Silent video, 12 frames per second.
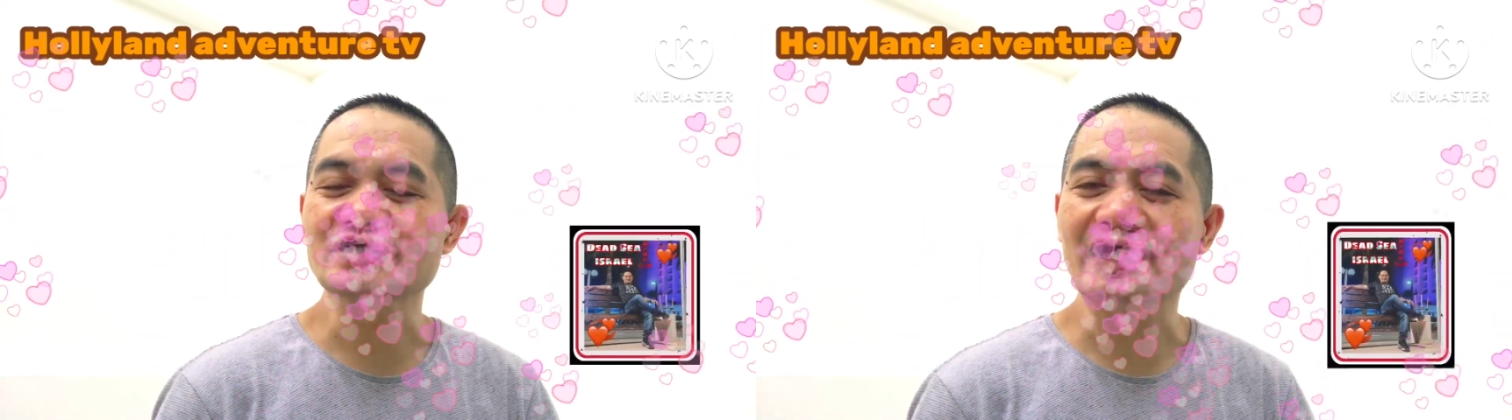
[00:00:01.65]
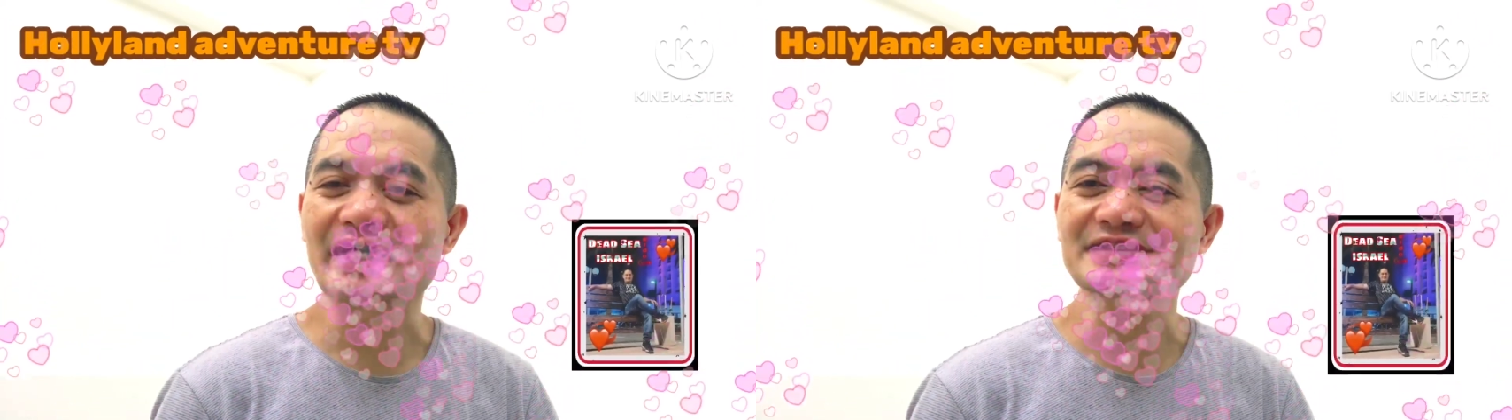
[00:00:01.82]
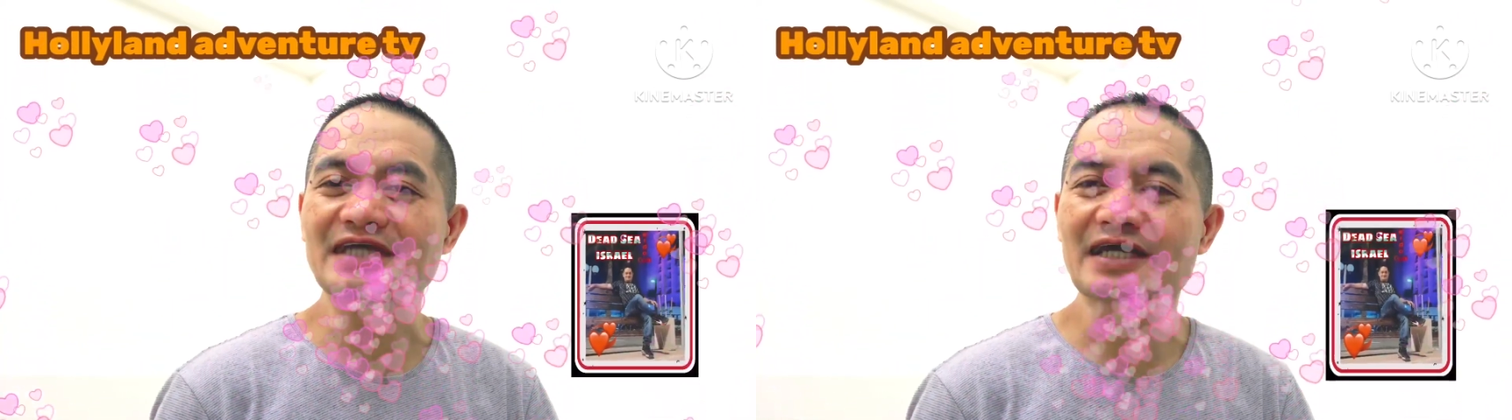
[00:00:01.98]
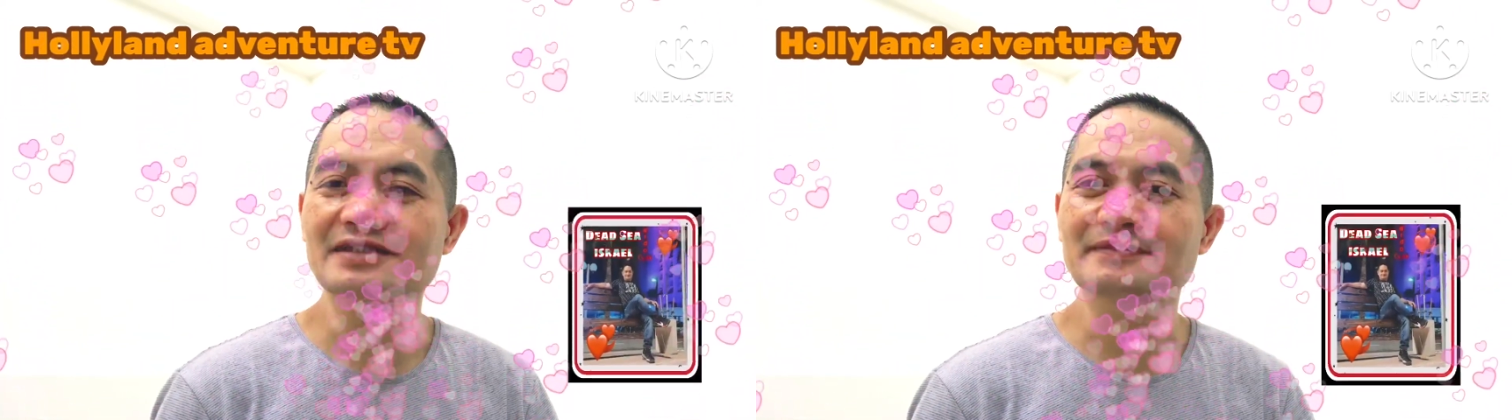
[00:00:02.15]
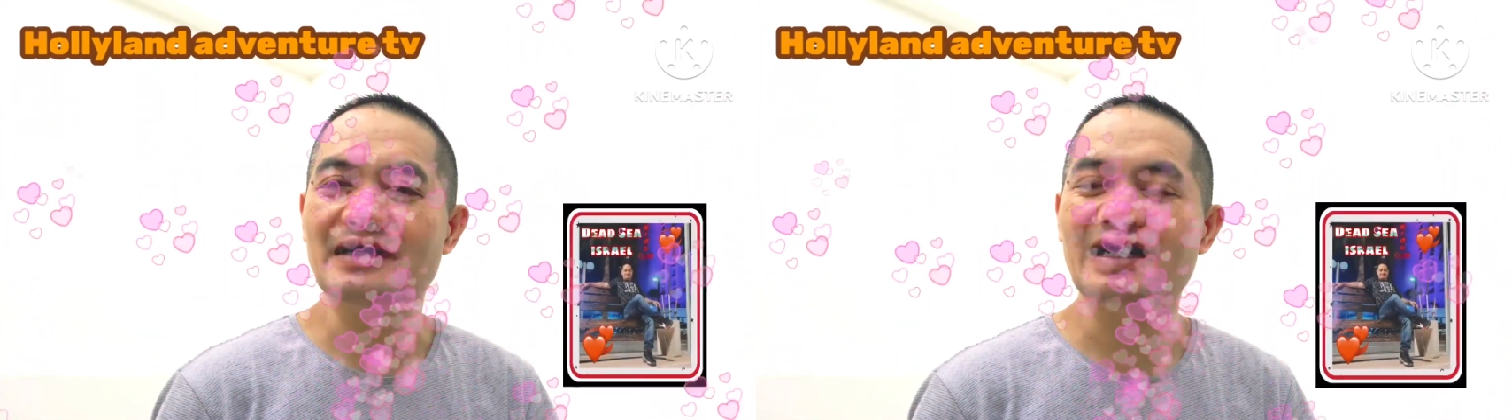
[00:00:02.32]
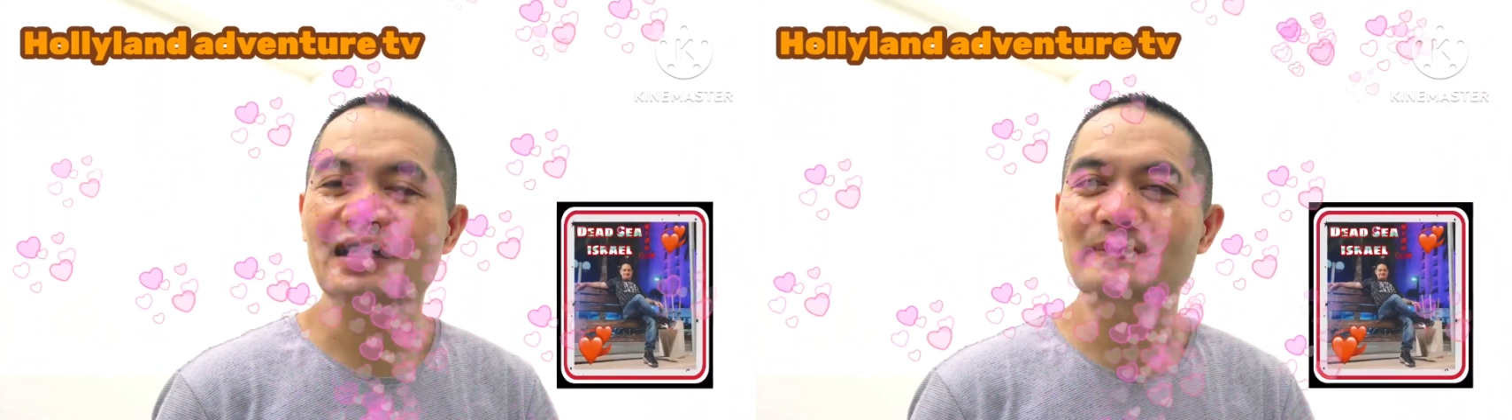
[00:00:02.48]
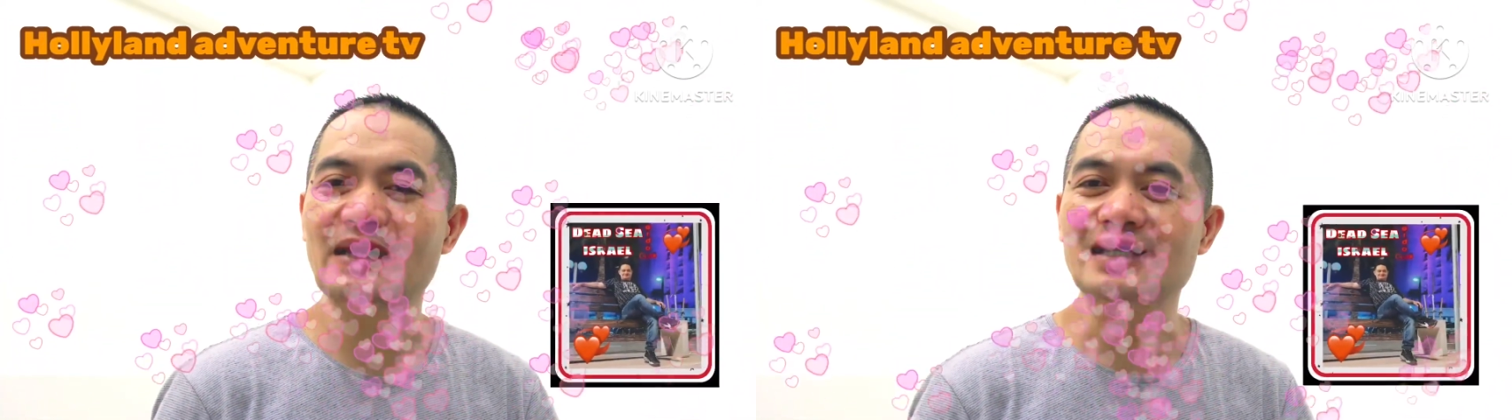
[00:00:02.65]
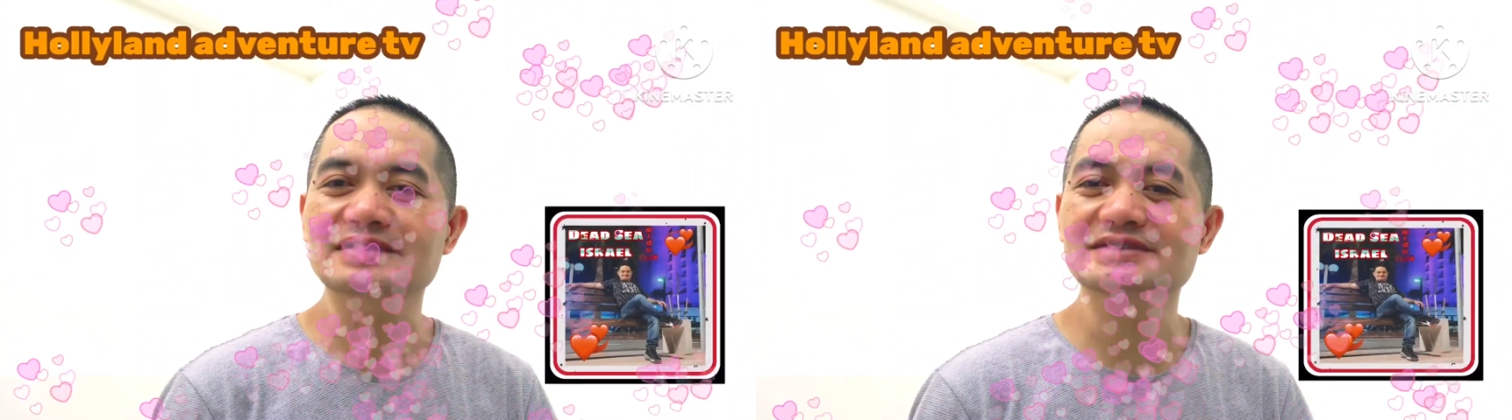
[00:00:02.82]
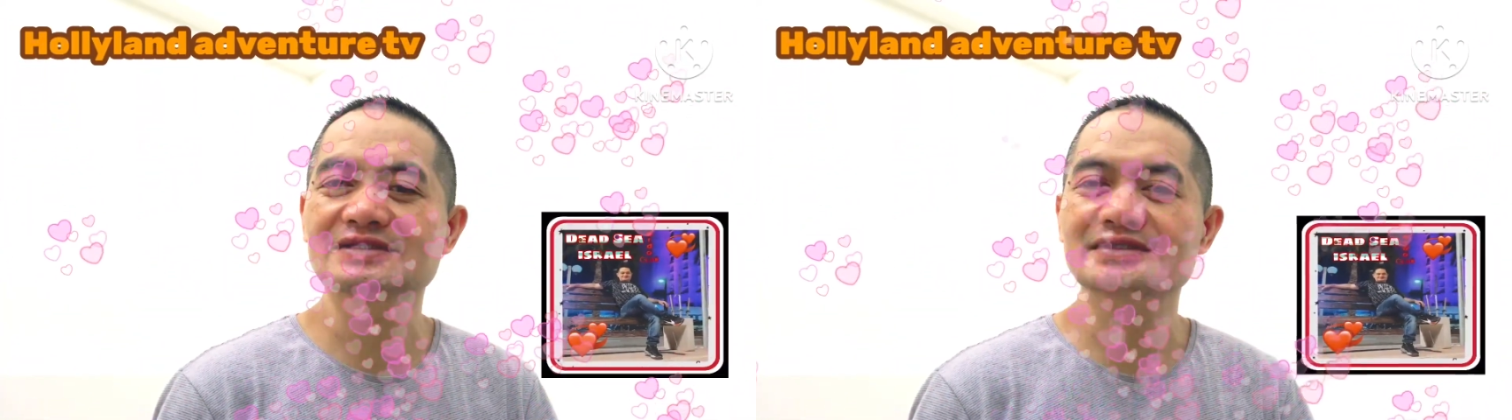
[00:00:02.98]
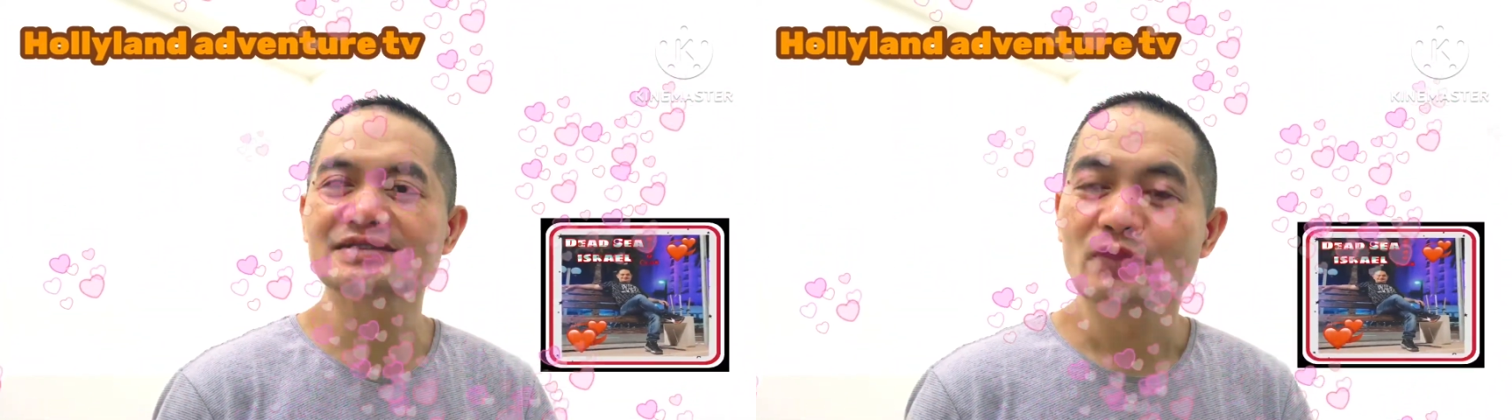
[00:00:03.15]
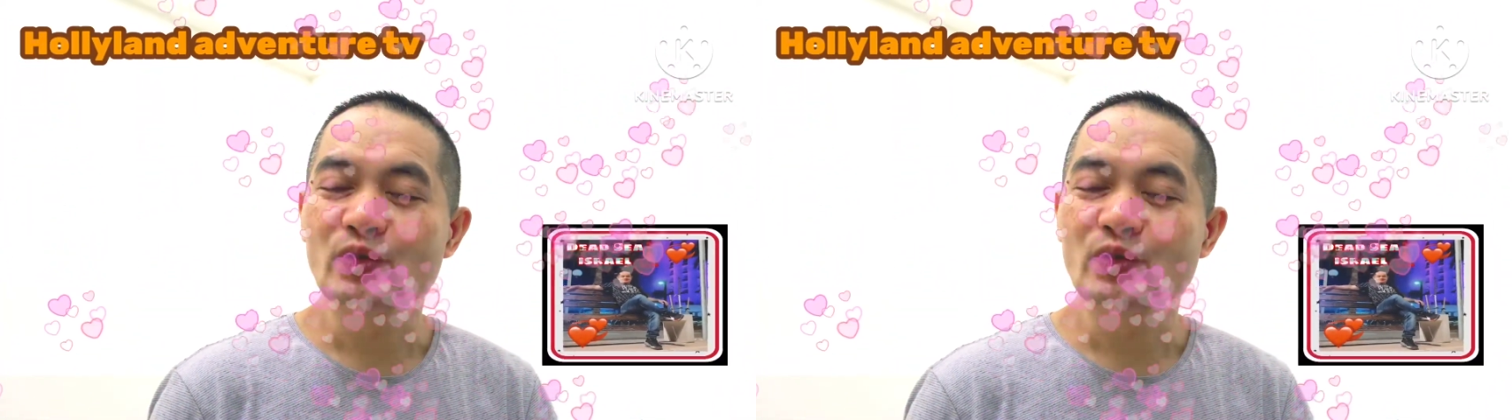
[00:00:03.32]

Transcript: na kayo dyan mga ka-vlogs?